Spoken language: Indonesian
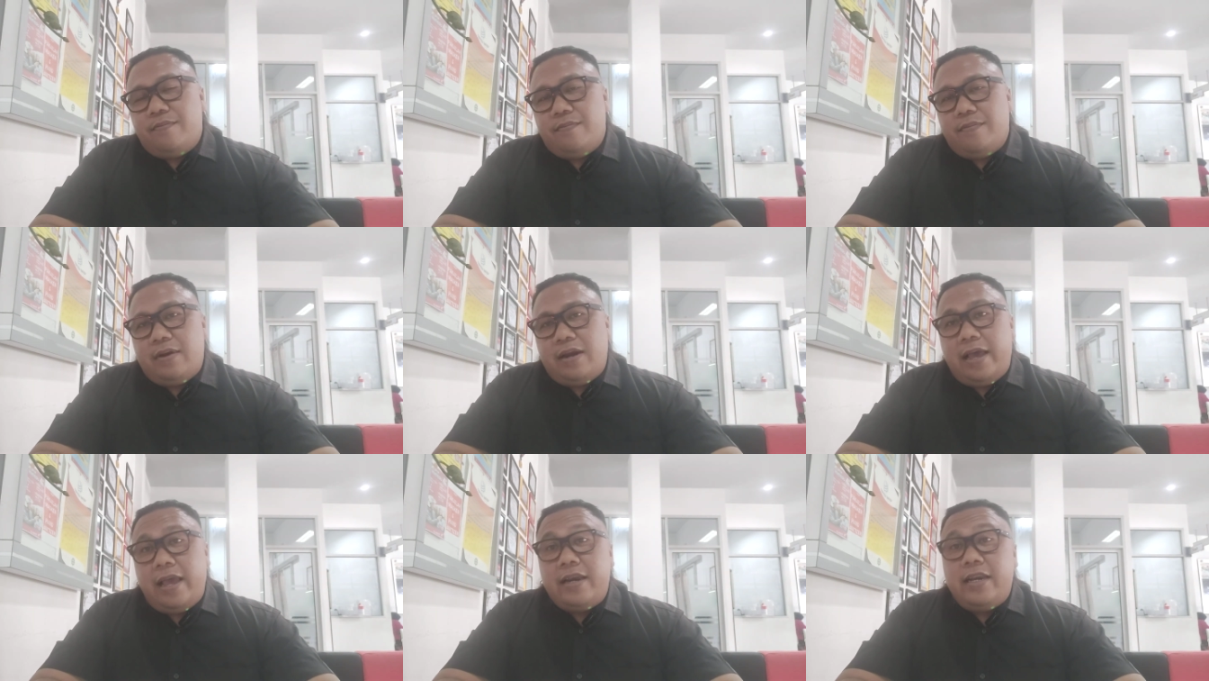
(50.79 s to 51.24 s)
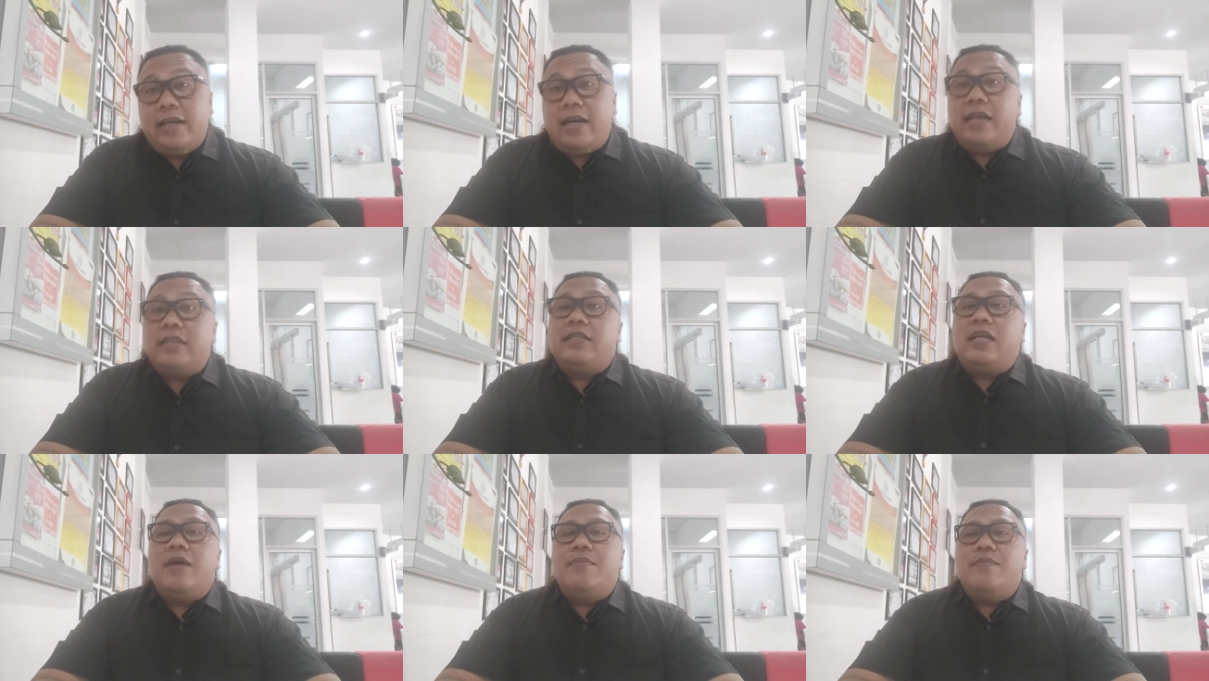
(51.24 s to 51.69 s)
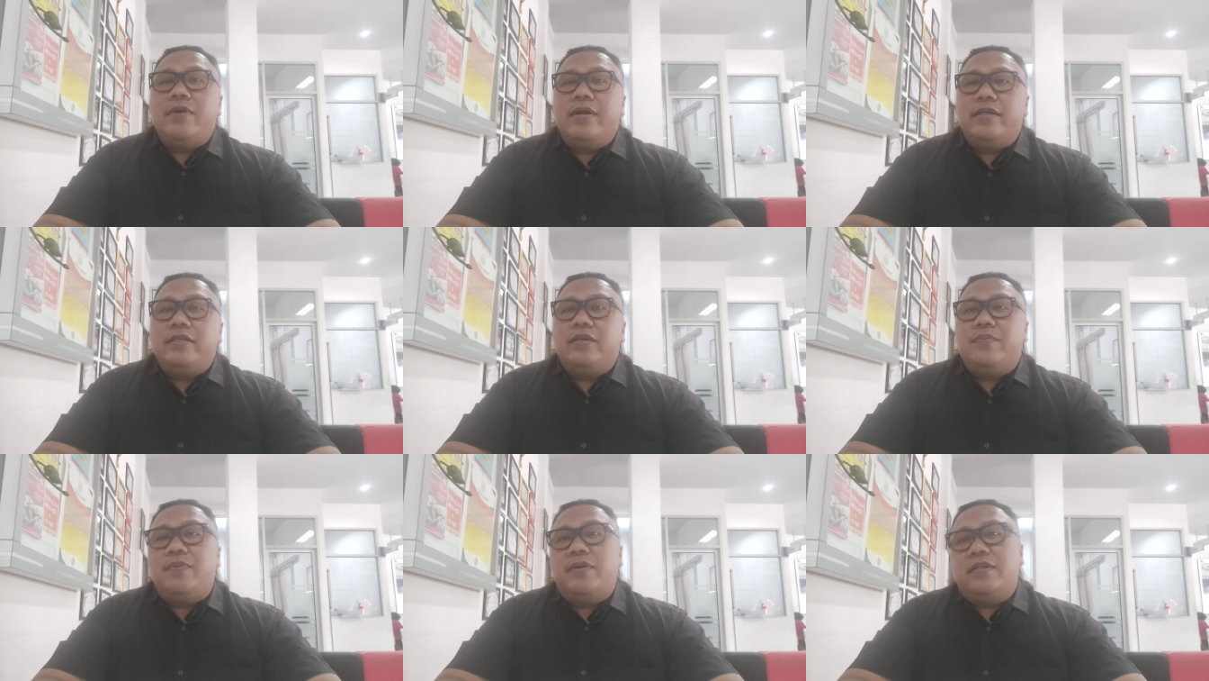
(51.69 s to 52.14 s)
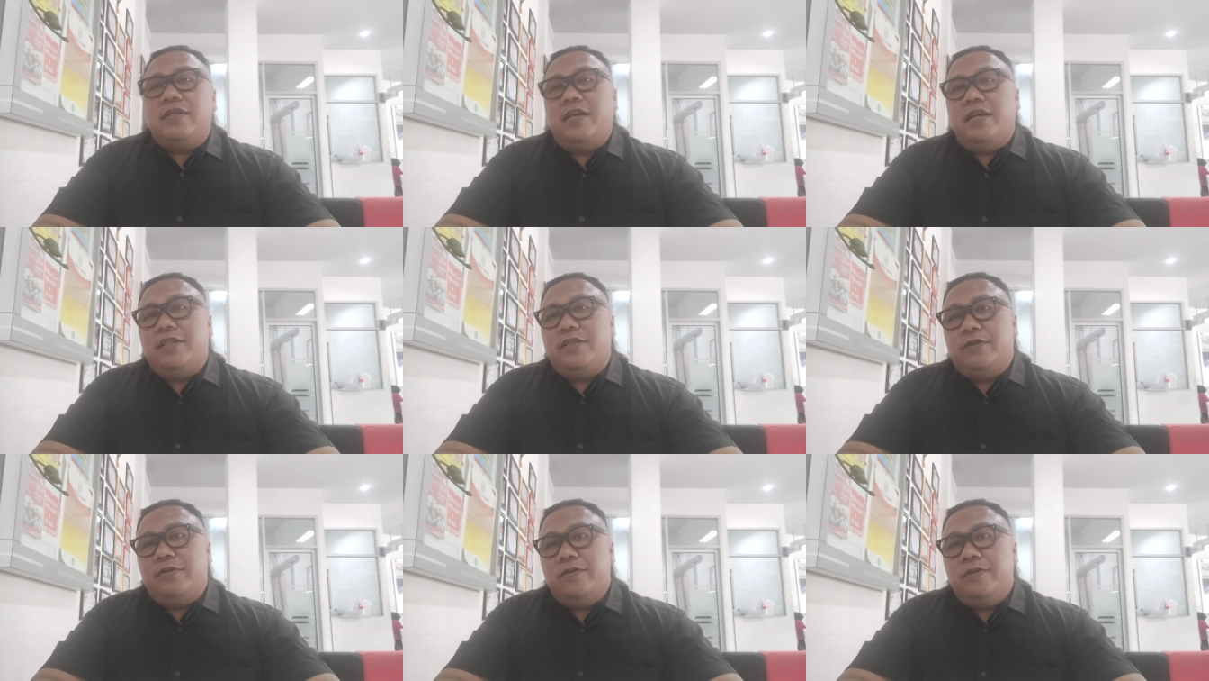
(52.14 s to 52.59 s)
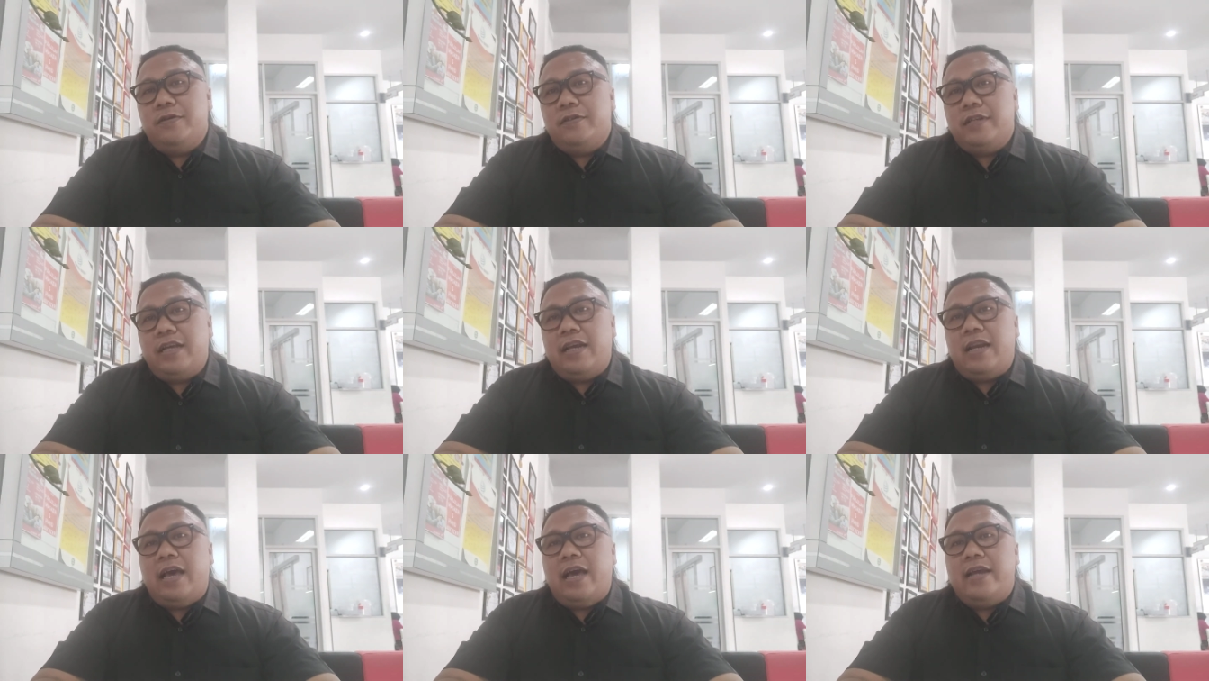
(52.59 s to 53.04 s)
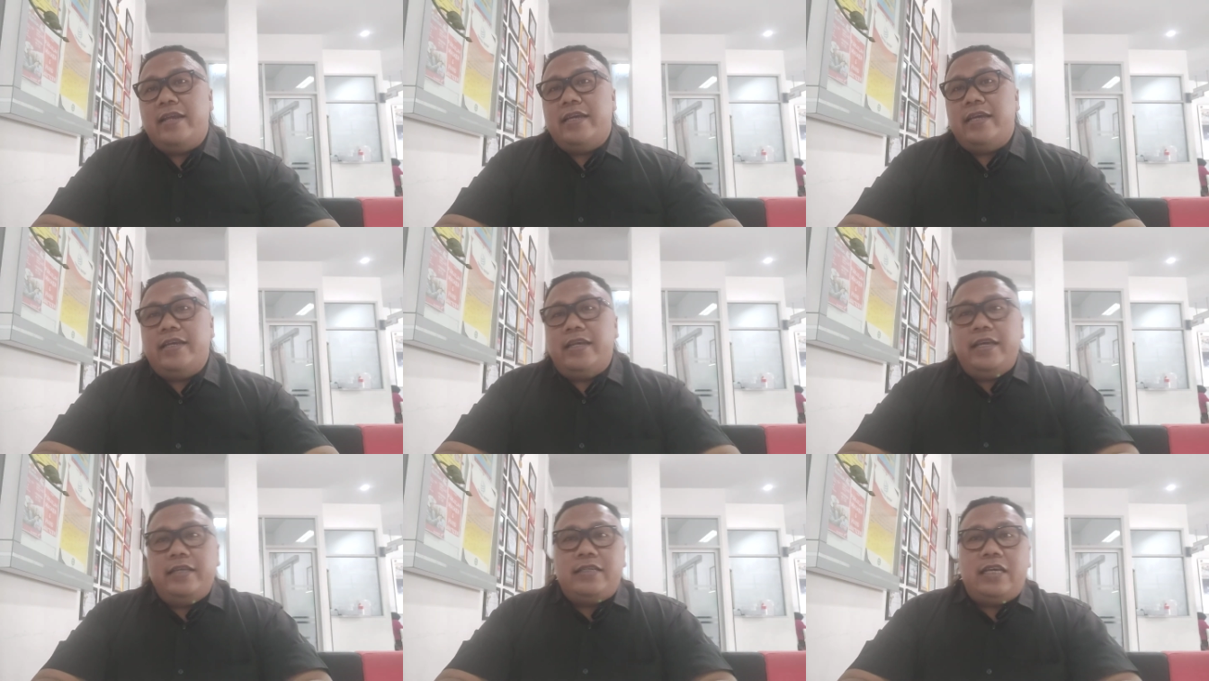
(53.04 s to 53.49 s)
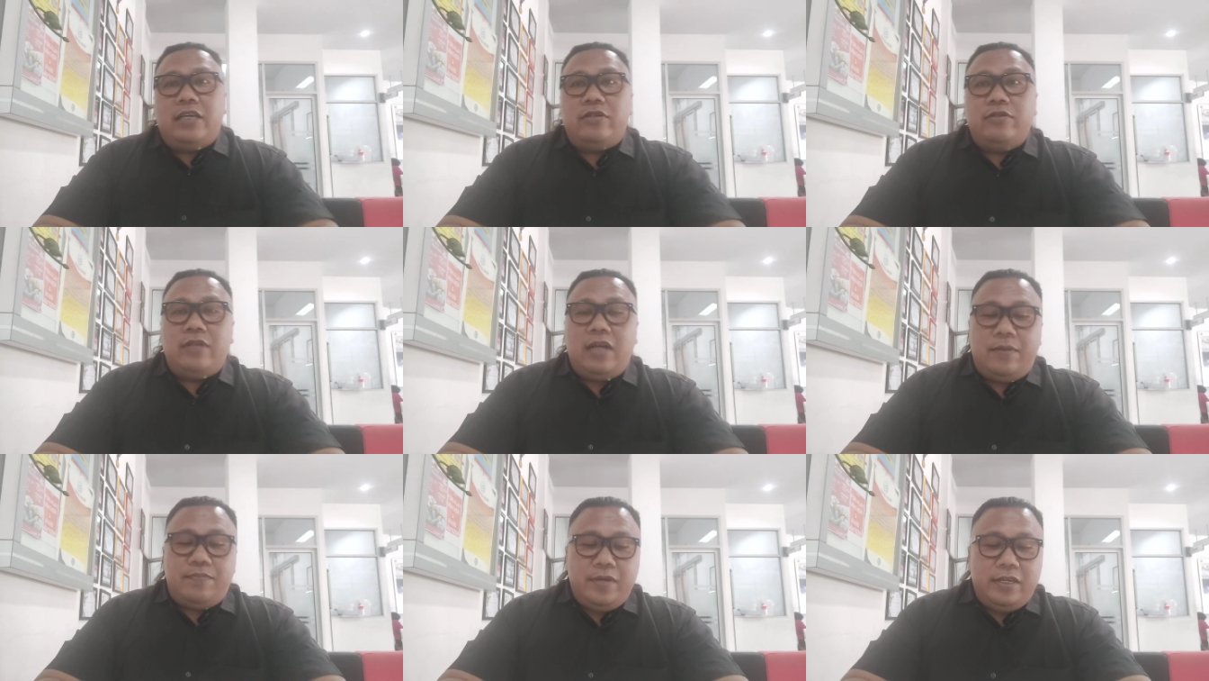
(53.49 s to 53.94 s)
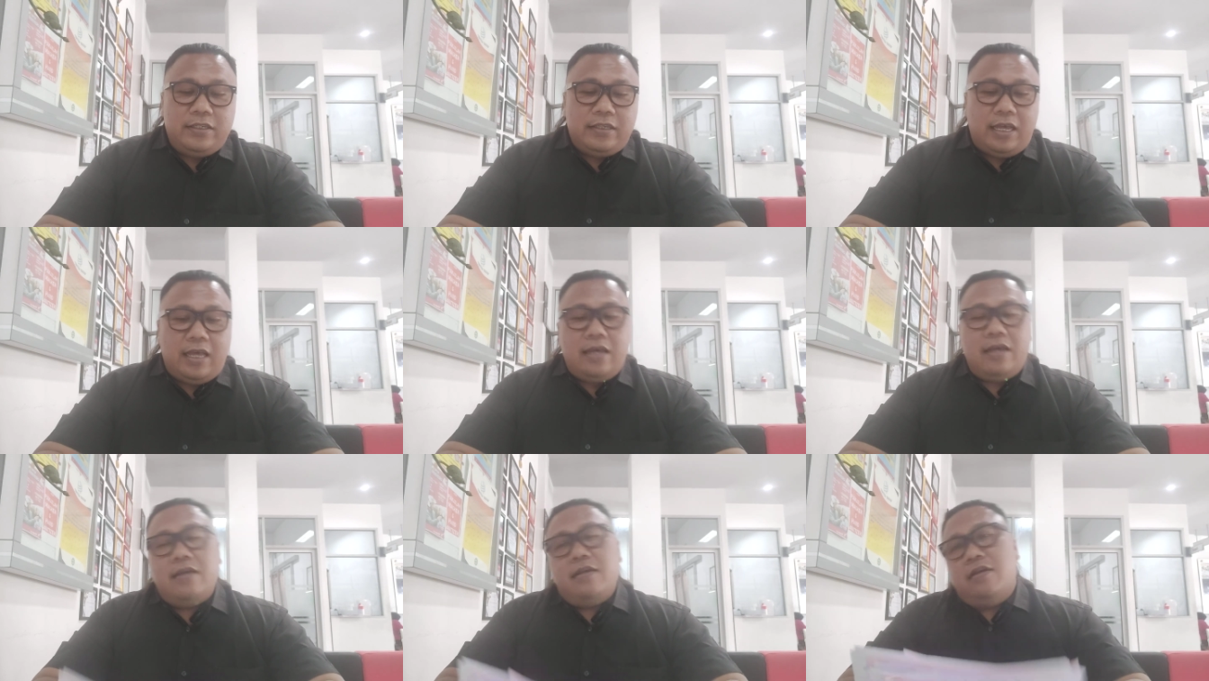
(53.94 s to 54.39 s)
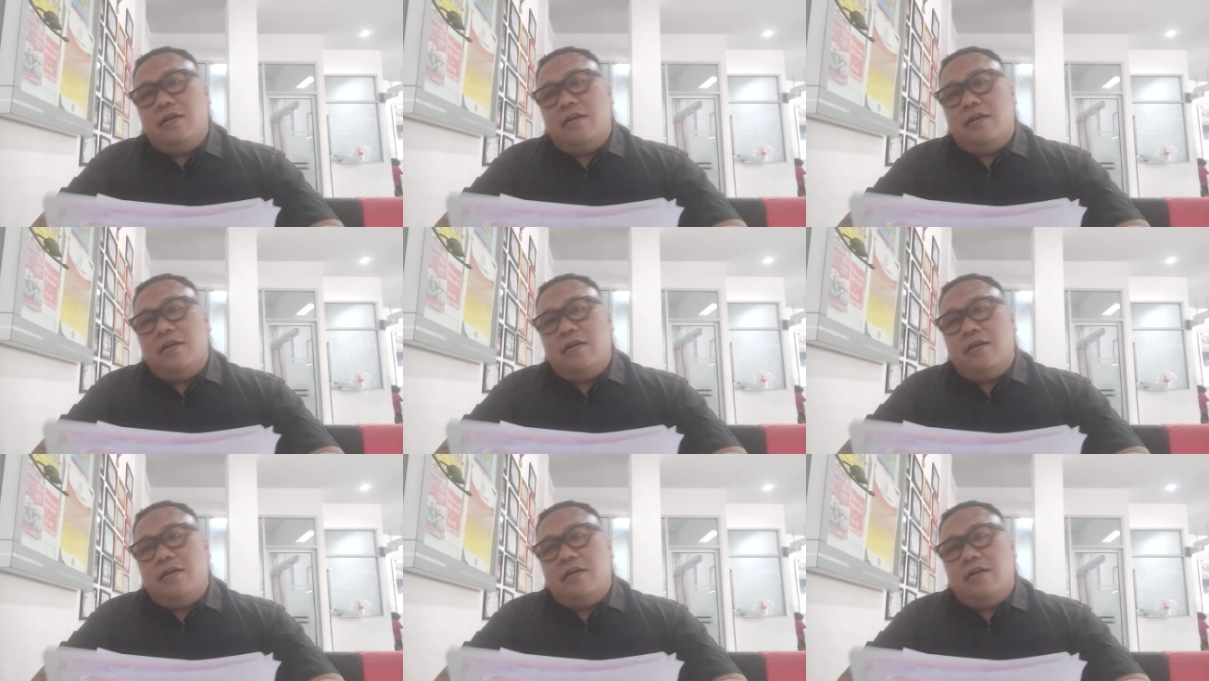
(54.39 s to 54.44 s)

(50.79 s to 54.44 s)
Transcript: melayani customer seperti itu dan hari ini saya sudah bisa